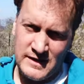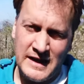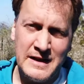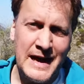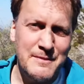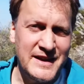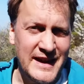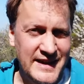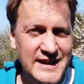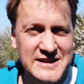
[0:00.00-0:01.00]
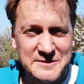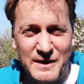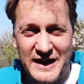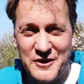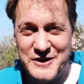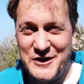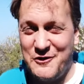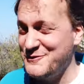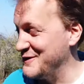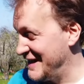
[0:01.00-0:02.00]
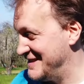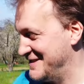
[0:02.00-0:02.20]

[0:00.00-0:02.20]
dann habe ich ja jedes Mal auch die Hoffnung,